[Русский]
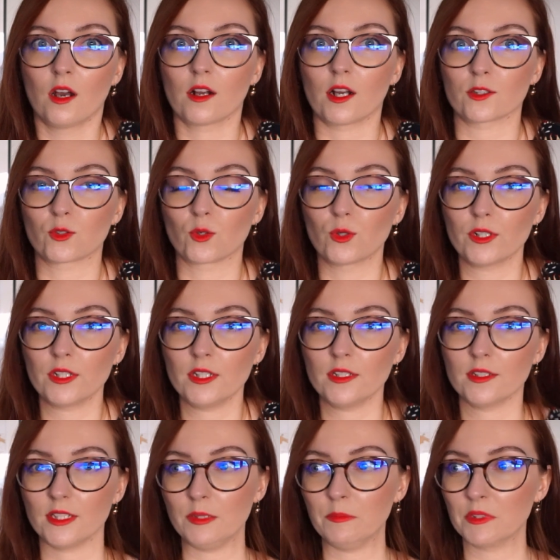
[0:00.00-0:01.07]

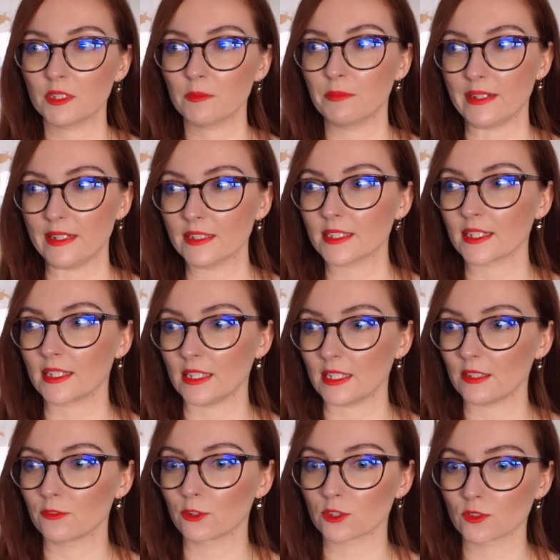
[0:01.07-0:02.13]
которые именно были
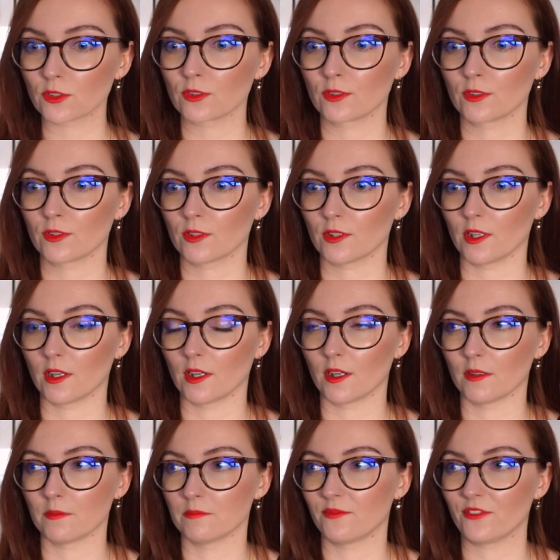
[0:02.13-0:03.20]
такие вот
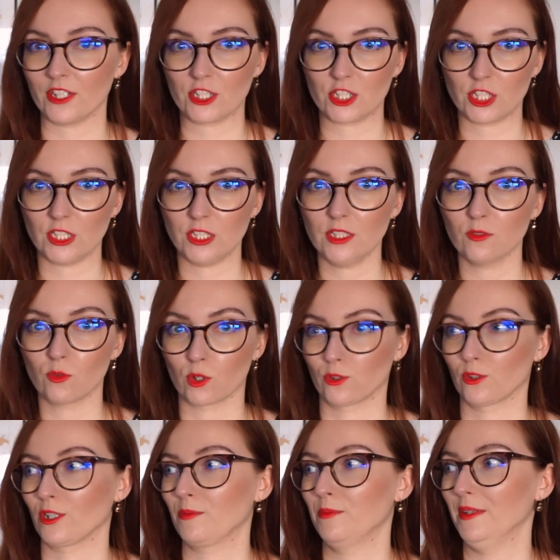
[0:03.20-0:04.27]
э, врачи, у
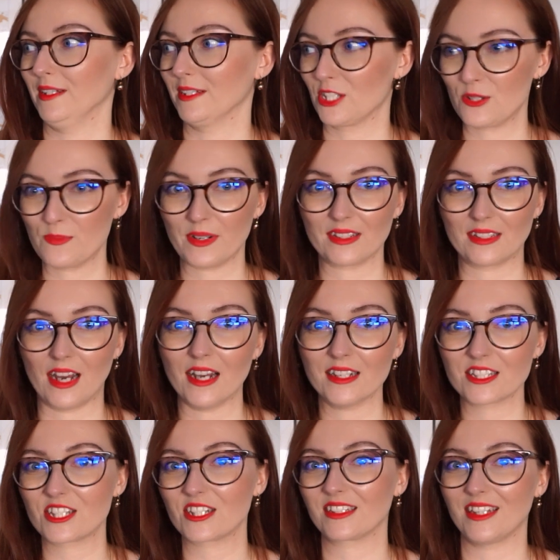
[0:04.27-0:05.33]
которых были
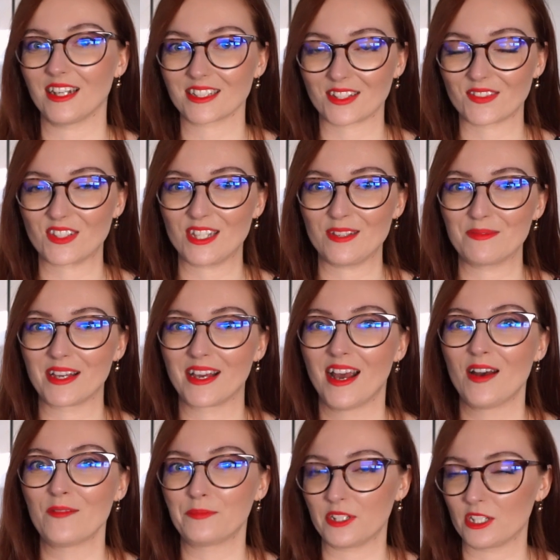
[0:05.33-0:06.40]
чемоданчик, да, со всеми
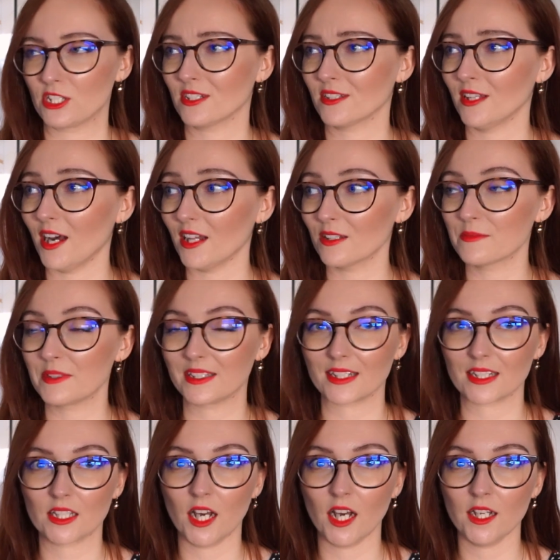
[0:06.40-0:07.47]
причиндалами и
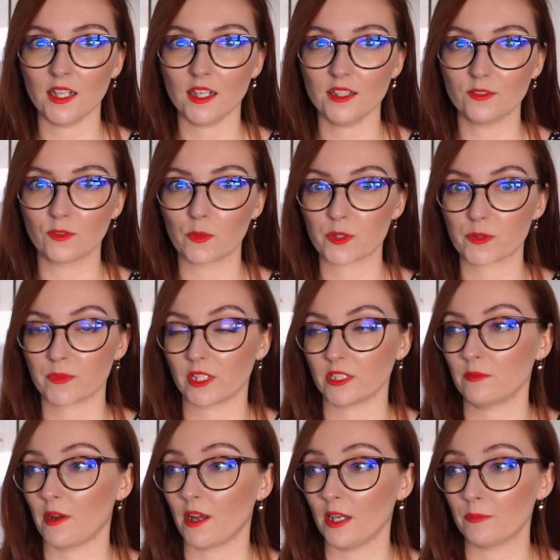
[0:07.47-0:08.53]
так далее, и, в общем-то,
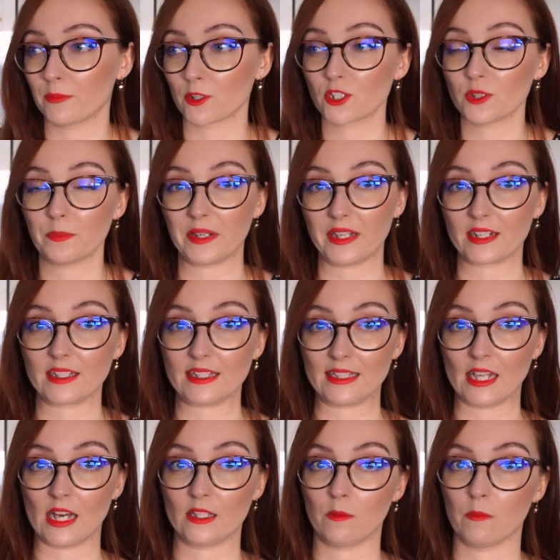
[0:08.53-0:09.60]
они могли просто приехать
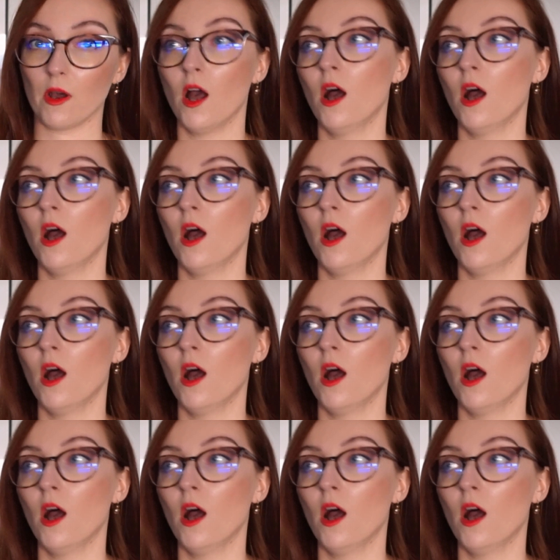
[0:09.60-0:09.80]
на дом.